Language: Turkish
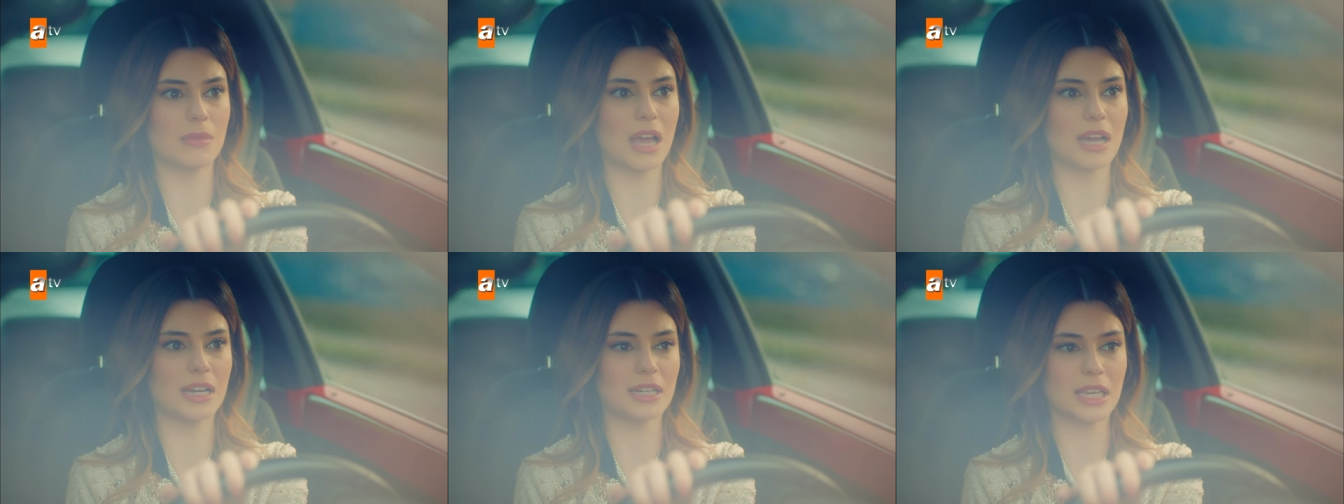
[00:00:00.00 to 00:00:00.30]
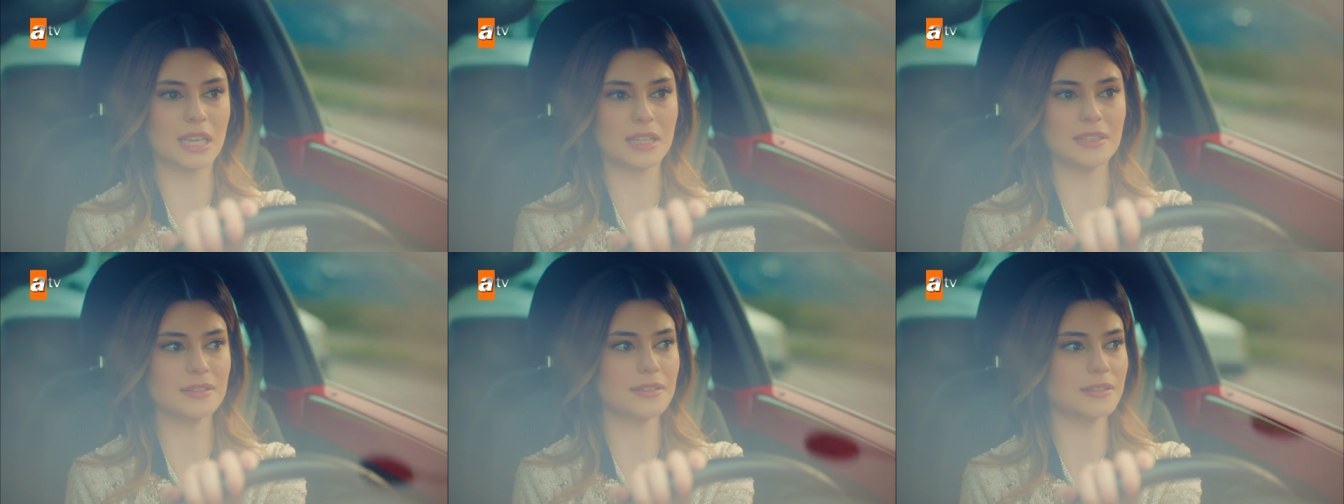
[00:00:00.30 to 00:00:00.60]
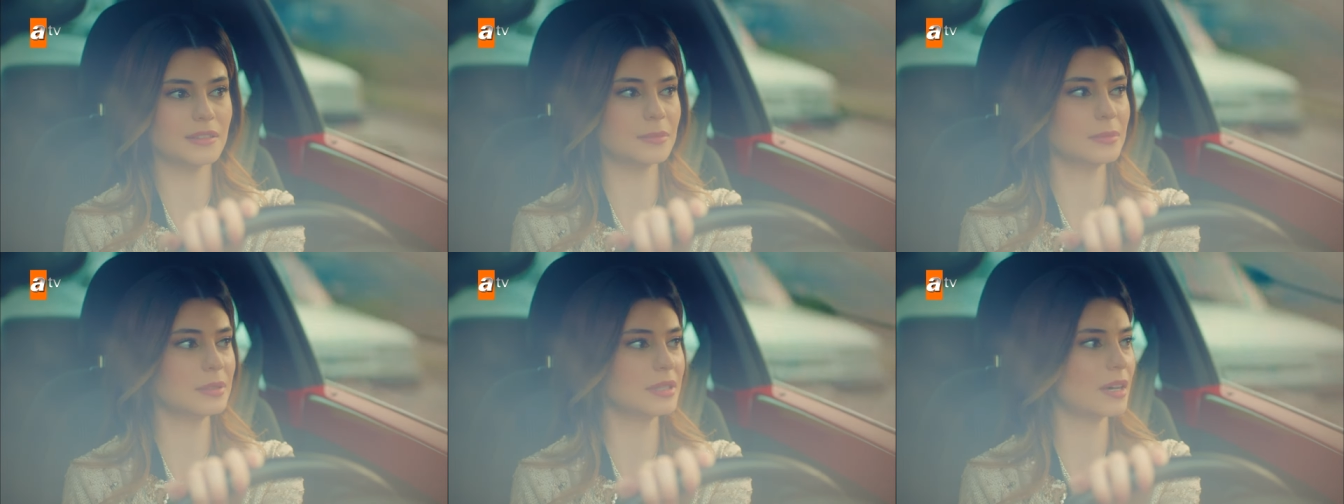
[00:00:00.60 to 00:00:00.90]
erken
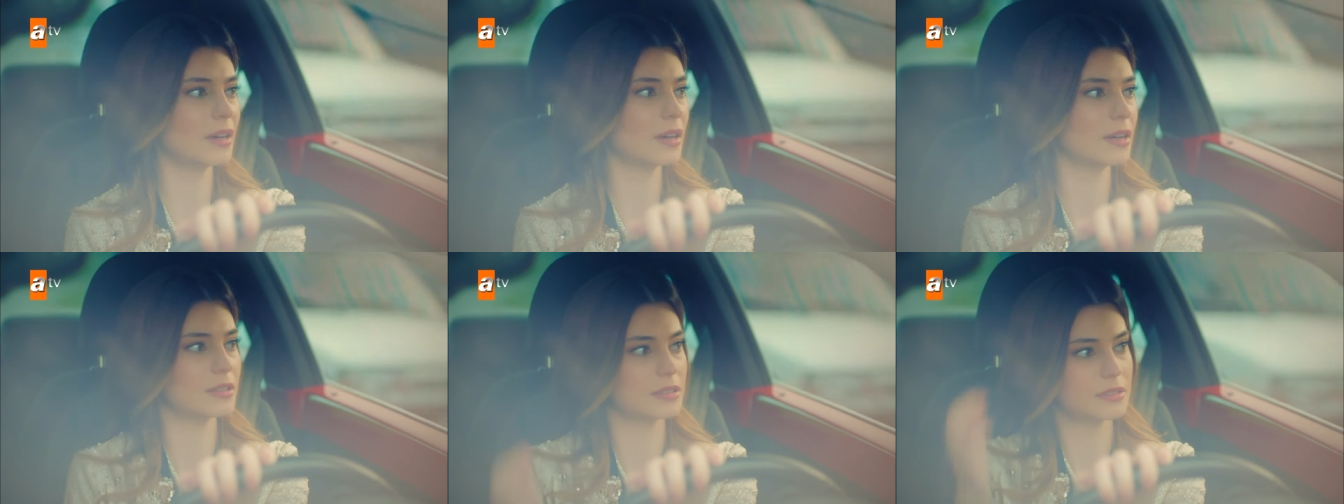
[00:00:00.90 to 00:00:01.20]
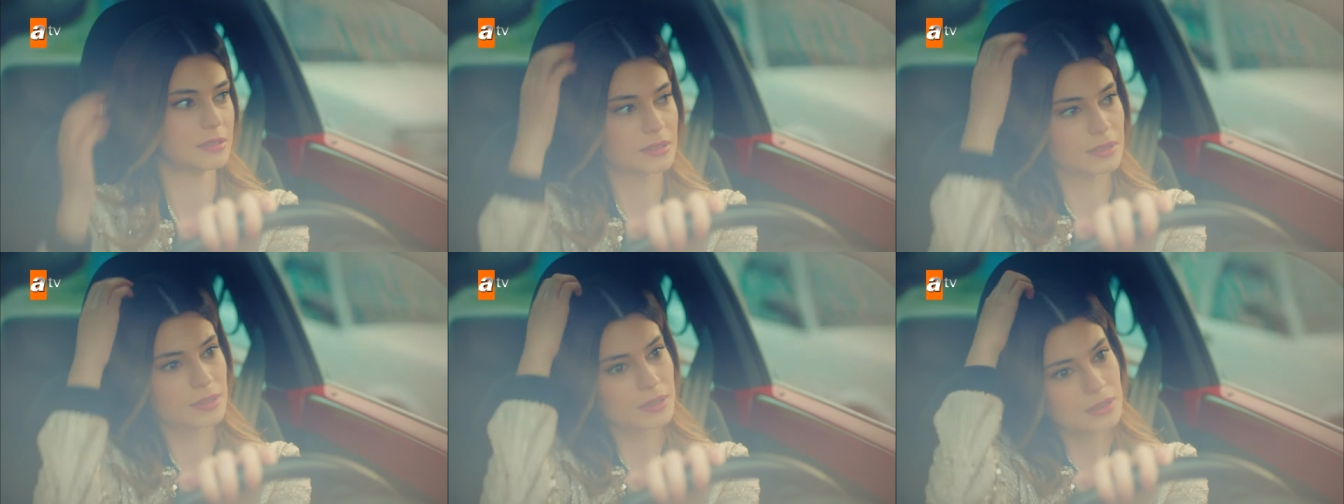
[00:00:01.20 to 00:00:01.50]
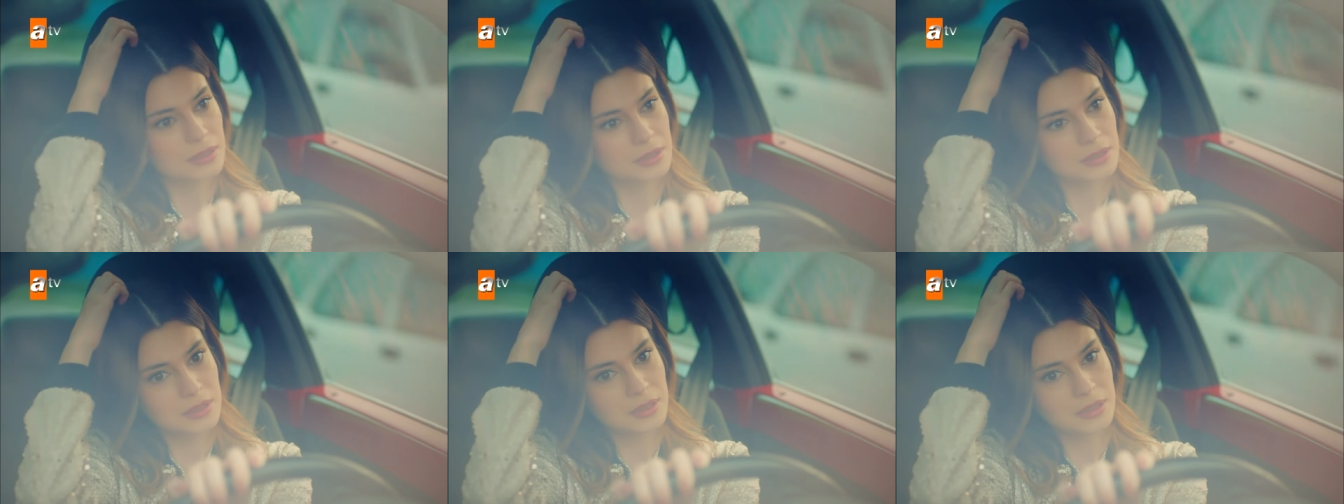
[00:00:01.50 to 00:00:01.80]
değil mi daha?
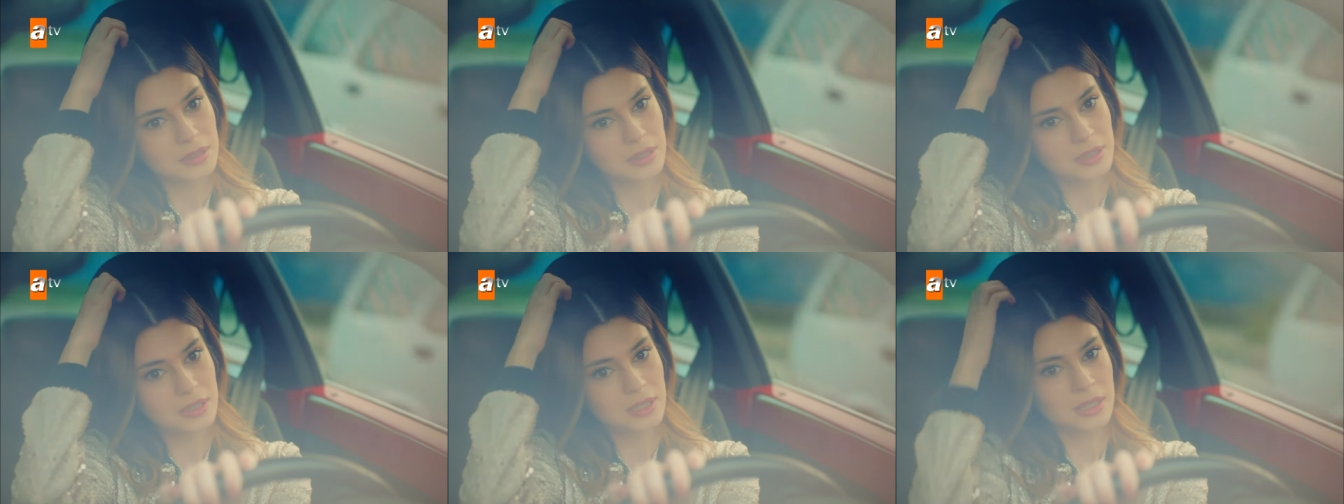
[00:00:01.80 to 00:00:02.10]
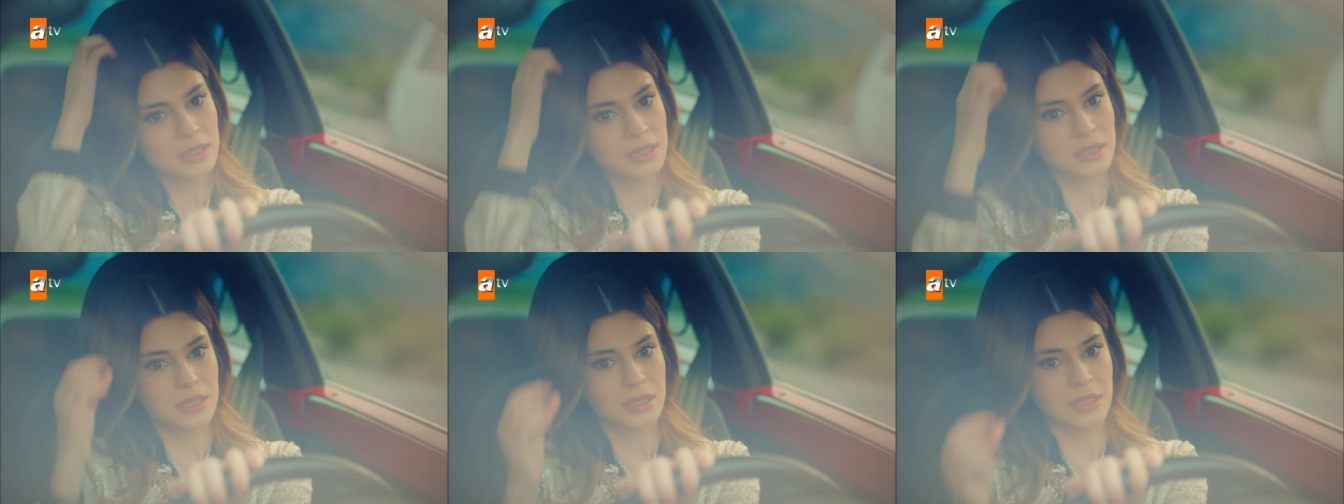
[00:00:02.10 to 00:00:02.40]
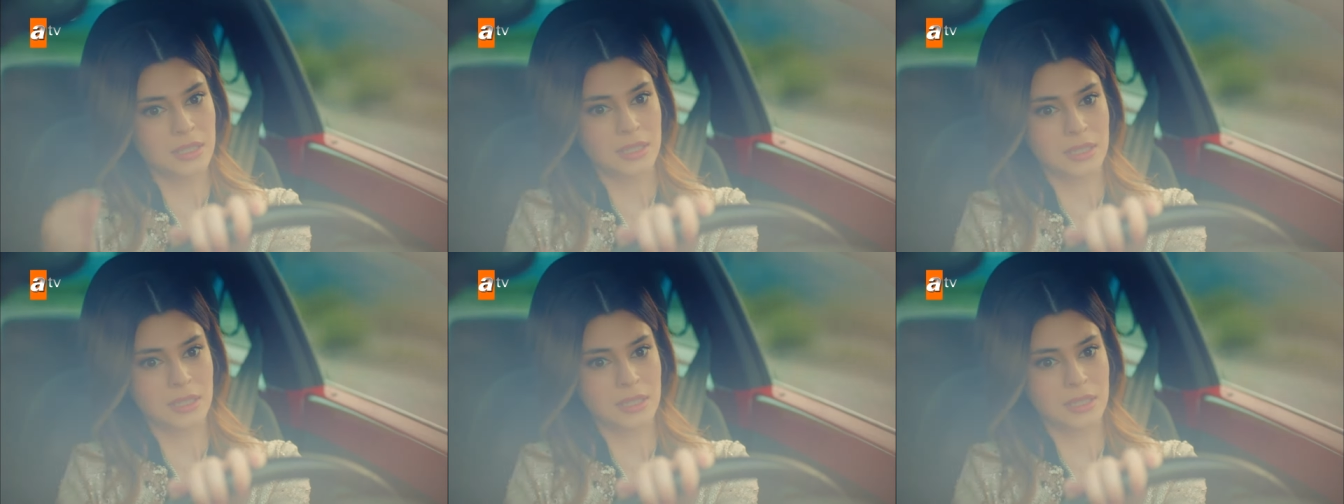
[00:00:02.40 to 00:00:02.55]
Evet çok erken.